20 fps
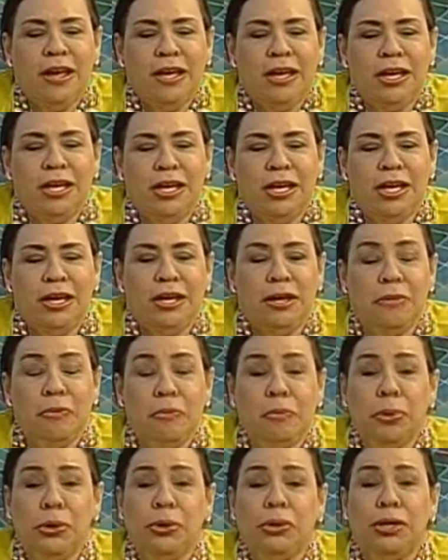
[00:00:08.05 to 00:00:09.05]
Eh, un,
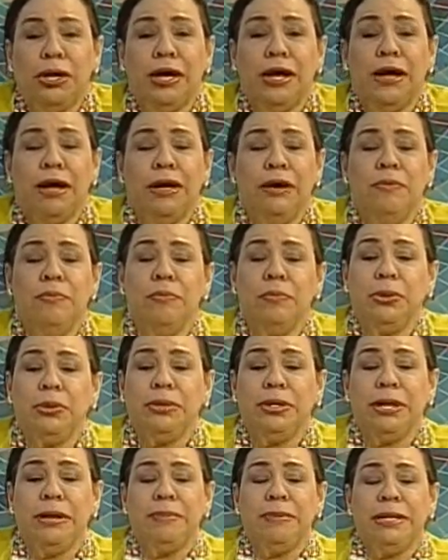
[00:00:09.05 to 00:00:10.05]
programa, eh, un
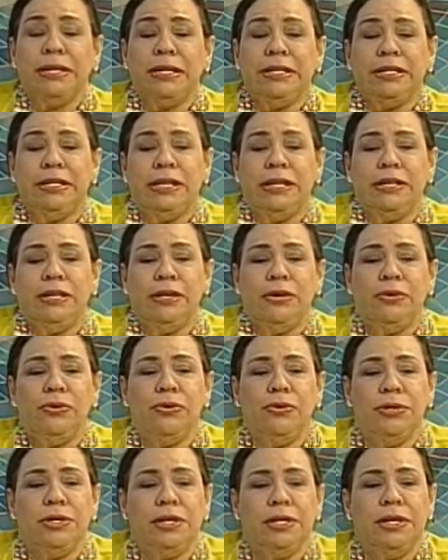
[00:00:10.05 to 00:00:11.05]
programa en el día de
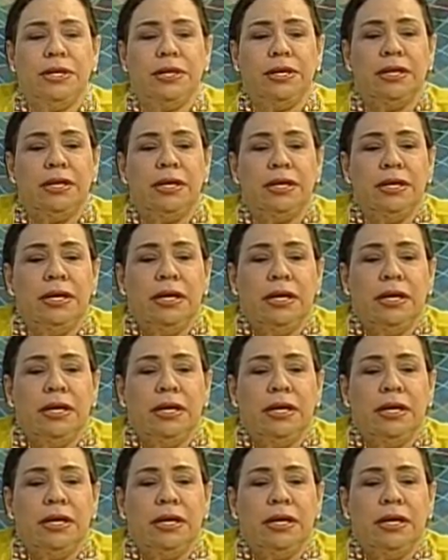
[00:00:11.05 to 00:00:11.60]
hoy que